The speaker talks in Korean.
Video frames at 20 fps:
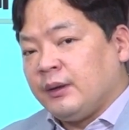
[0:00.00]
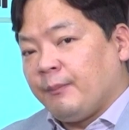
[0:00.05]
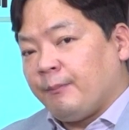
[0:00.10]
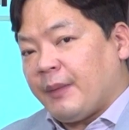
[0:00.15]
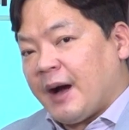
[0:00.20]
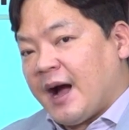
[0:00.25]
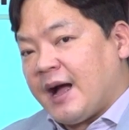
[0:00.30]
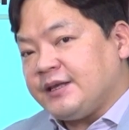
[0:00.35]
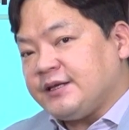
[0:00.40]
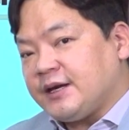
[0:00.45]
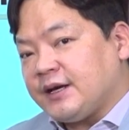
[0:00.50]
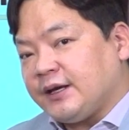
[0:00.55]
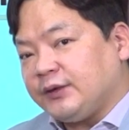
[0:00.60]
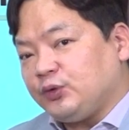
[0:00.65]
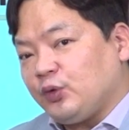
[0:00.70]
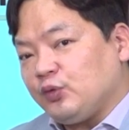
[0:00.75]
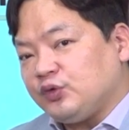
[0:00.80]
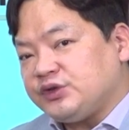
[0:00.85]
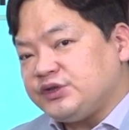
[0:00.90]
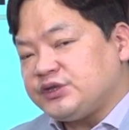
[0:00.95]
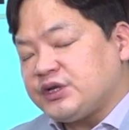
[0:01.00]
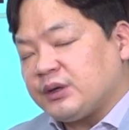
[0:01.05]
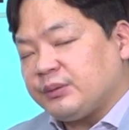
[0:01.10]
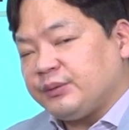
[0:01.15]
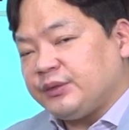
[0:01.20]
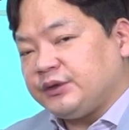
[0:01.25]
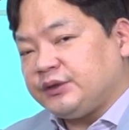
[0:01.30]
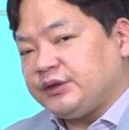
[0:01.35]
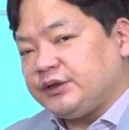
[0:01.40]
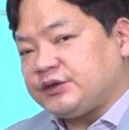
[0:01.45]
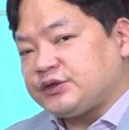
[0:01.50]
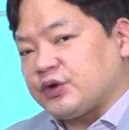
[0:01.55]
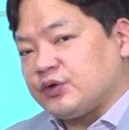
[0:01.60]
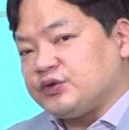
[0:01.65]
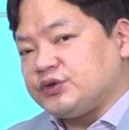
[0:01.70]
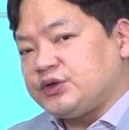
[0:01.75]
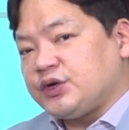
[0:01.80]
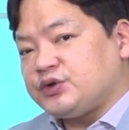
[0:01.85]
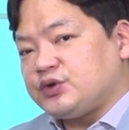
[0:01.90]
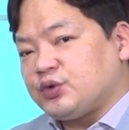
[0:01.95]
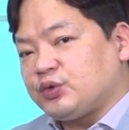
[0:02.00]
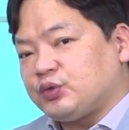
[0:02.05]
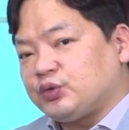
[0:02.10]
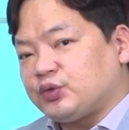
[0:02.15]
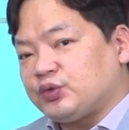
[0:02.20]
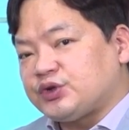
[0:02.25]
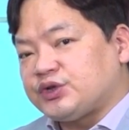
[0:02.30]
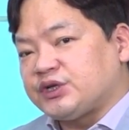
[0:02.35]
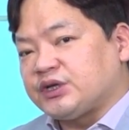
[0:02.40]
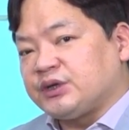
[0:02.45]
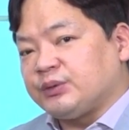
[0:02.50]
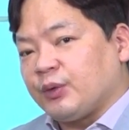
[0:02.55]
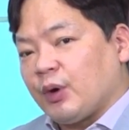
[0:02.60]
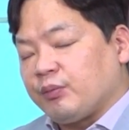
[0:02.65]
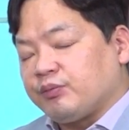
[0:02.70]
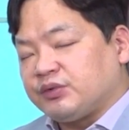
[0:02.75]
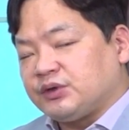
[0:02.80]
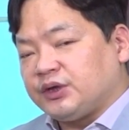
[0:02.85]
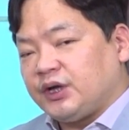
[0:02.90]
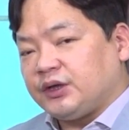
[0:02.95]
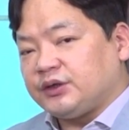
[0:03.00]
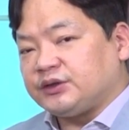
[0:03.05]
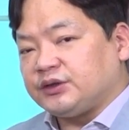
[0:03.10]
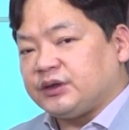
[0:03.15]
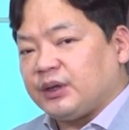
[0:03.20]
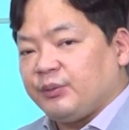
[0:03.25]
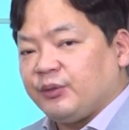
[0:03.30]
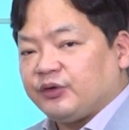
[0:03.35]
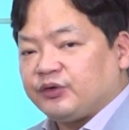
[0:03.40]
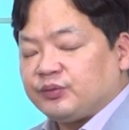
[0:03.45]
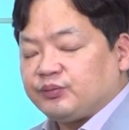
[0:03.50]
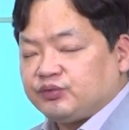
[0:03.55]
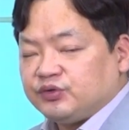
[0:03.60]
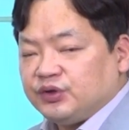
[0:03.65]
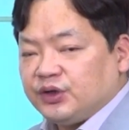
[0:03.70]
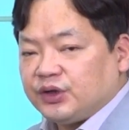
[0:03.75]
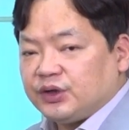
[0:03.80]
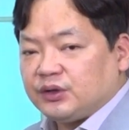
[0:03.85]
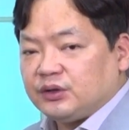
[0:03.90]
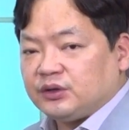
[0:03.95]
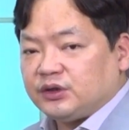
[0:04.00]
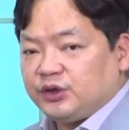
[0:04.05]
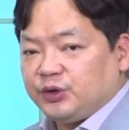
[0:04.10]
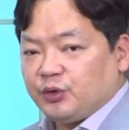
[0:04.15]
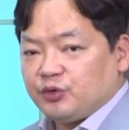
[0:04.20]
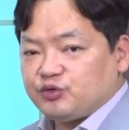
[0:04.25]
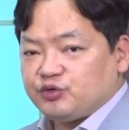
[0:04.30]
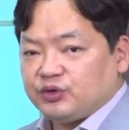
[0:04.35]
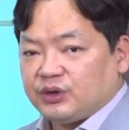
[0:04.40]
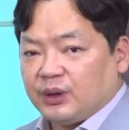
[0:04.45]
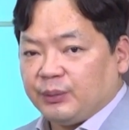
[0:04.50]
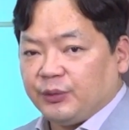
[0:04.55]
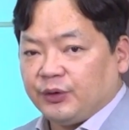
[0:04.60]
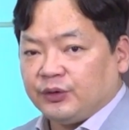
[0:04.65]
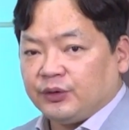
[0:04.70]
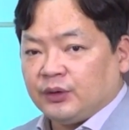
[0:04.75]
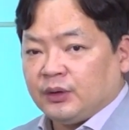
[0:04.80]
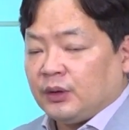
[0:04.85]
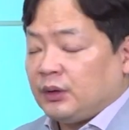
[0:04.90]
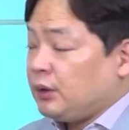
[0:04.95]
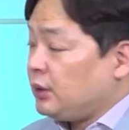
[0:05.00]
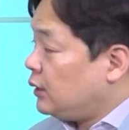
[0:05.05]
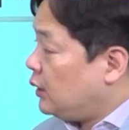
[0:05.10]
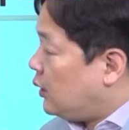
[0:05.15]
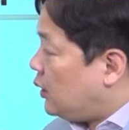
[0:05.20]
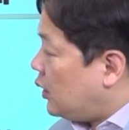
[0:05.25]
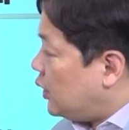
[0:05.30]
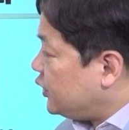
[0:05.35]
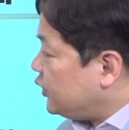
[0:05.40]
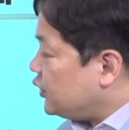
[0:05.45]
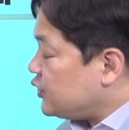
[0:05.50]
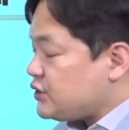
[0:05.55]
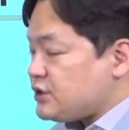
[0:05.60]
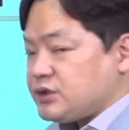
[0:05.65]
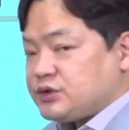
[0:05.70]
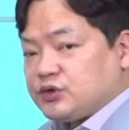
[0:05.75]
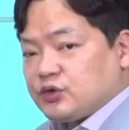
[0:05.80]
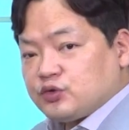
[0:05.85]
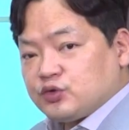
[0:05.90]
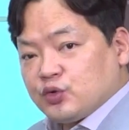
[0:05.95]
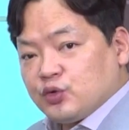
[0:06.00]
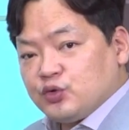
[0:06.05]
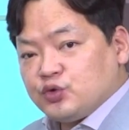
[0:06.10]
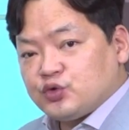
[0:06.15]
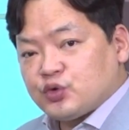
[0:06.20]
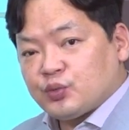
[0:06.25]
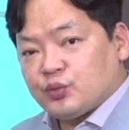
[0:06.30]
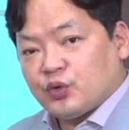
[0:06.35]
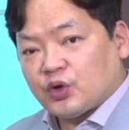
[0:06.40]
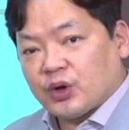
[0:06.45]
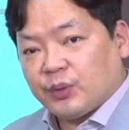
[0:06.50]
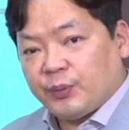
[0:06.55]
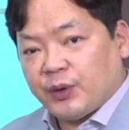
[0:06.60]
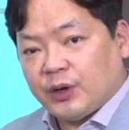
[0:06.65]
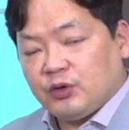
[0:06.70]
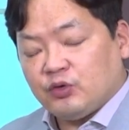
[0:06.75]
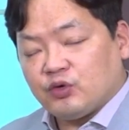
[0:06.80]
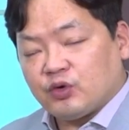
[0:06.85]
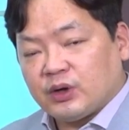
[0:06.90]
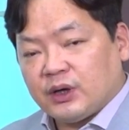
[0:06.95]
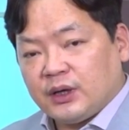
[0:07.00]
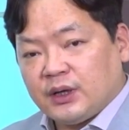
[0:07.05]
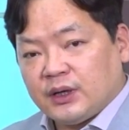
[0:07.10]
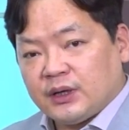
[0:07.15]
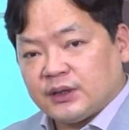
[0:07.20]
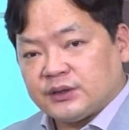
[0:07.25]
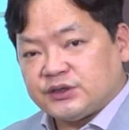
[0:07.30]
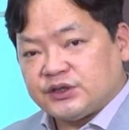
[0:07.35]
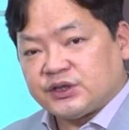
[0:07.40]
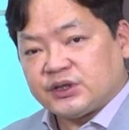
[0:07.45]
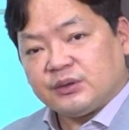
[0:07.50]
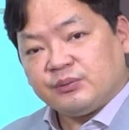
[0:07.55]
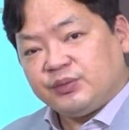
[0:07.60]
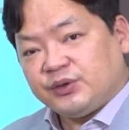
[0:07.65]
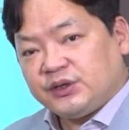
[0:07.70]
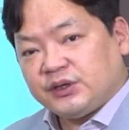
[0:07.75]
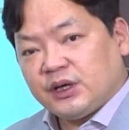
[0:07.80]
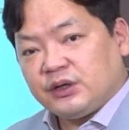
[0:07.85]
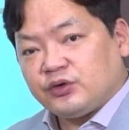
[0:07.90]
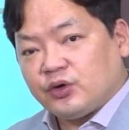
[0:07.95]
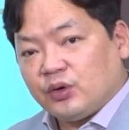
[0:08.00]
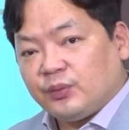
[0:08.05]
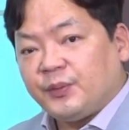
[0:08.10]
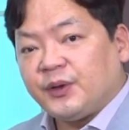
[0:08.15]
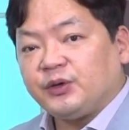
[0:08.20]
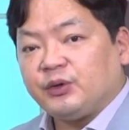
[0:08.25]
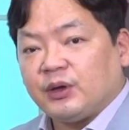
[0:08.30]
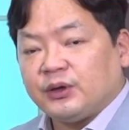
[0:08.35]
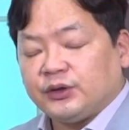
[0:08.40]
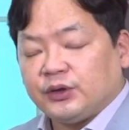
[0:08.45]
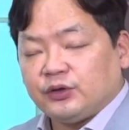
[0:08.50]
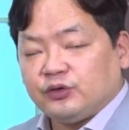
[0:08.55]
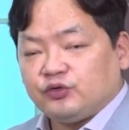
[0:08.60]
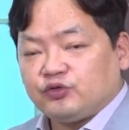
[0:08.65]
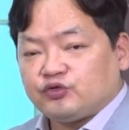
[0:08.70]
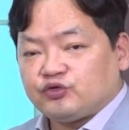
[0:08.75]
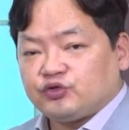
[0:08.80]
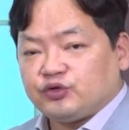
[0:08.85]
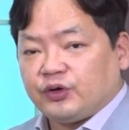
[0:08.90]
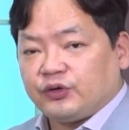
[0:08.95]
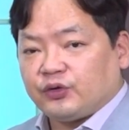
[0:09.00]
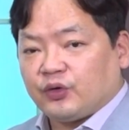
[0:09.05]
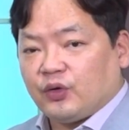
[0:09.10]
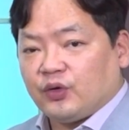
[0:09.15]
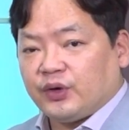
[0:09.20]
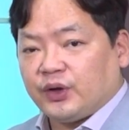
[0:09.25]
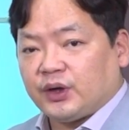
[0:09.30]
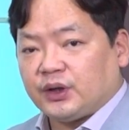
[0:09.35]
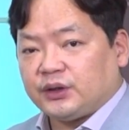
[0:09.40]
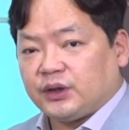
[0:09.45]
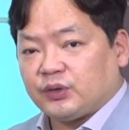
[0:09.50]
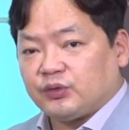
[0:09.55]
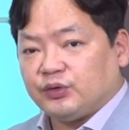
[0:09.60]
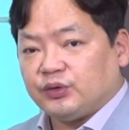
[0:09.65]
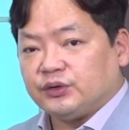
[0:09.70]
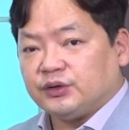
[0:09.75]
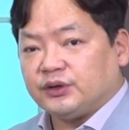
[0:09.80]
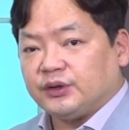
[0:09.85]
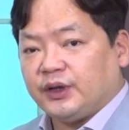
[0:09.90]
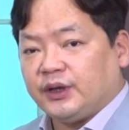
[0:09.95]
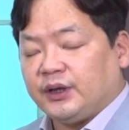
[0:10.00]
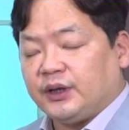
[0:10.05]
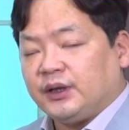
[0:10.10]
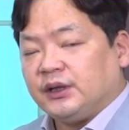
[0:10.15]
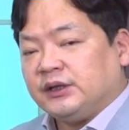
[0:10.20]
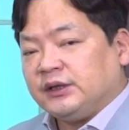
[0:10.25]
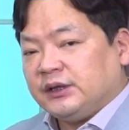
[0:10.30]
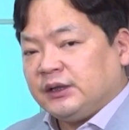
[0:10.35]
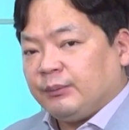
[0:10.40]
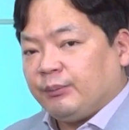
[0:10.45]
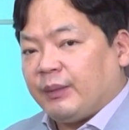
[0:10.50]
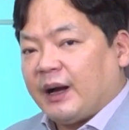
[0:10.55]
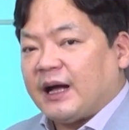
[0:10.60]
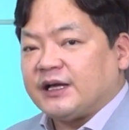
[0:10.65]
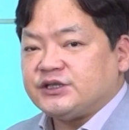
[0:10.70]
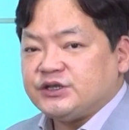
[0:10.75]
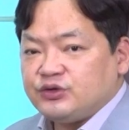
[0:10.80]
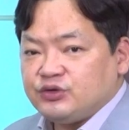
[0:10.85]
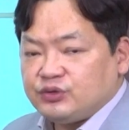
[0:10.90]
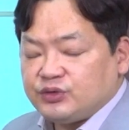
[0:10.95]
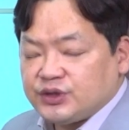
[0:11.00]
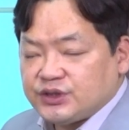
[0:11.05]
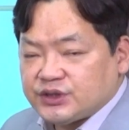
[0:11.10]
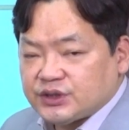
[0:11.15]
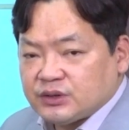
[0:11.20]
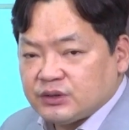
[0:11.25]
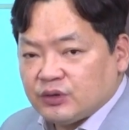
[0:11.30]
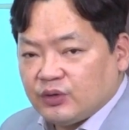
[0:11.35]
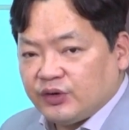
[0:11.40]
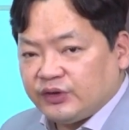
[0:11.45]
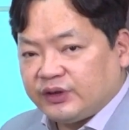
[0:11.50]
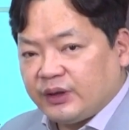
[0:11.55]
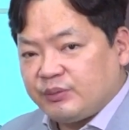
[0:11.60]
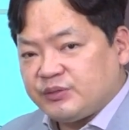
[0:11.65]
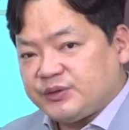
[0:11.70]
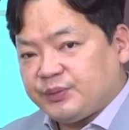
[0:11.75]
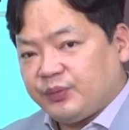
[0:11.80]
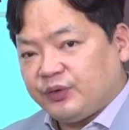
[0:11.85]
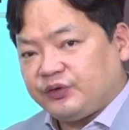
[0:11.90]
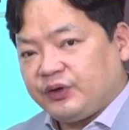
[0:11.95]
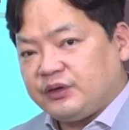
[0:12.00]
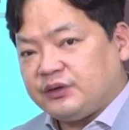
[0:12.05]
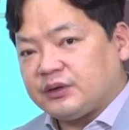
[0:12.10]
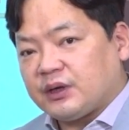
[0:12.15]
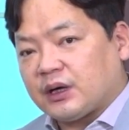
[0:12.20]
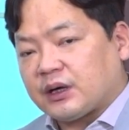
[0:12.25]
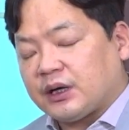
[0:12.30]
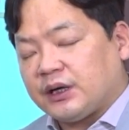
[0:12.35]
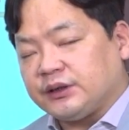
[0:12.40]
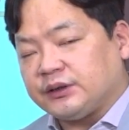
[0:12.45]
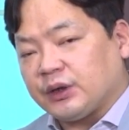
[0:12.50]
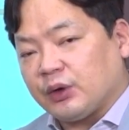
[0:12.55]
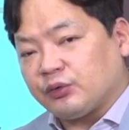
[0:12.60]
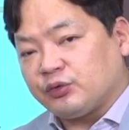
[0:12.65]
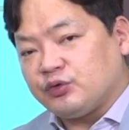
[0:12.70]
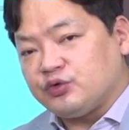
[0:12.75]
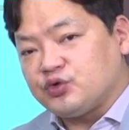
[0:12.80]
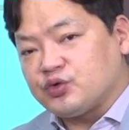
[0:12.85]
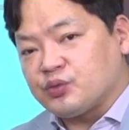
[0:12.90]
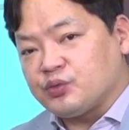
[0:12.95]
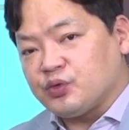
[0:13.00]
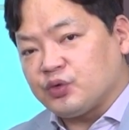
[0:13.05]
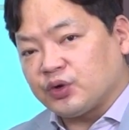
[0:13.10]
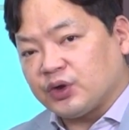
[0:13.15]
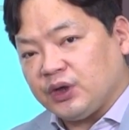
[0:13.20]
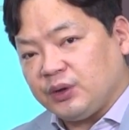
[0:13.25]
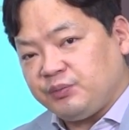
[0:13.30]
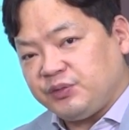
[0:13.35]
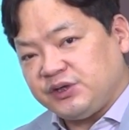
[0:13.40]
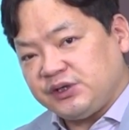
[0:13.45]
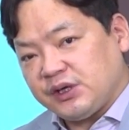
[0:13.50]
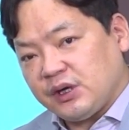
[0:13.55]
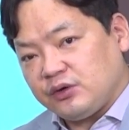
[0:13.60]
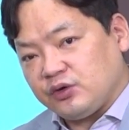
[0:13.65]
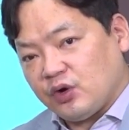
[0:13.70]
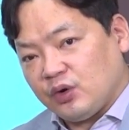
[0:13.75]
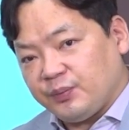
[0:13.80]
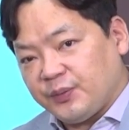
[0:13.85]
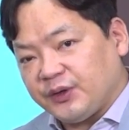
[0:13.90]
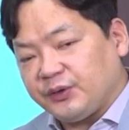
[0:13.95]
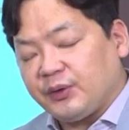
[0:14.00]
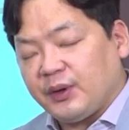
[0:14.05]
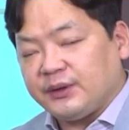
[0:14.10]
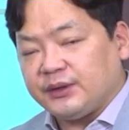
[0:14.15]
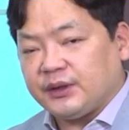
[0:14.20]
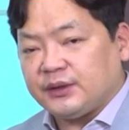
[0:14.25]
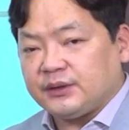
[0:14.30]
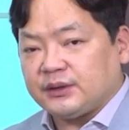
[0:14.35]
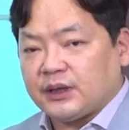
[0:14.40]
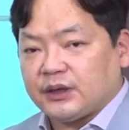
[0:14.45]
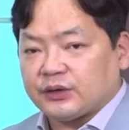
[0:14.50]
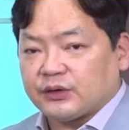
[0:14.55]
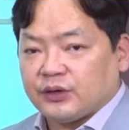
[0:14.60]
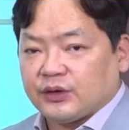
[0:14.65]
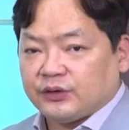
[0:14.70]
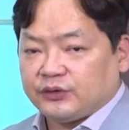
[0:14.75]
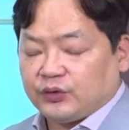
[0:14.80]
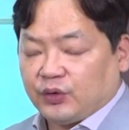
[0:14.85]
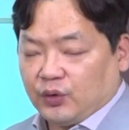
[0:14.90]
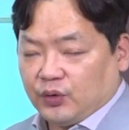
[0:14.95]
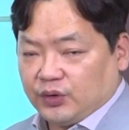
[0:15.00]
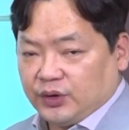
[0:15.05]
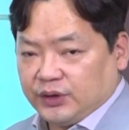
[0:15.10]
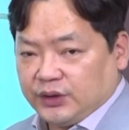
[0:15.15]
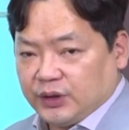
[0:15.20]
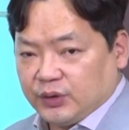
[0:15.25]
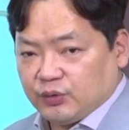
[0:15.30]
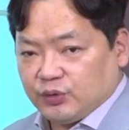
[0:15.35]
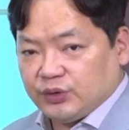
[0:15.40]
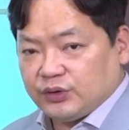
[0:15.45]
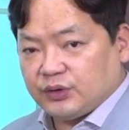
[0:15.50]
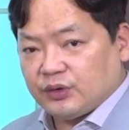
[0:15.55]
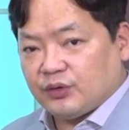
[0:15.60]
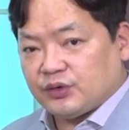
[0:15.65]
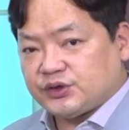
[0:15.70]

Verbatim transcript: 만약에 통신 장비들이 전체적으로 지금 업그레이드 되면서 분위기를 띄워준다면 어, 이런 실적 좋은 종목의 밸류가 지금 PR e 10배도 안 되는 수준에서 거래가 되고 있는데 마진율이 지금 거의 30% 가까이 나오는 종목이 PR e 10배도 안 되는 가격에서 거래되고 있는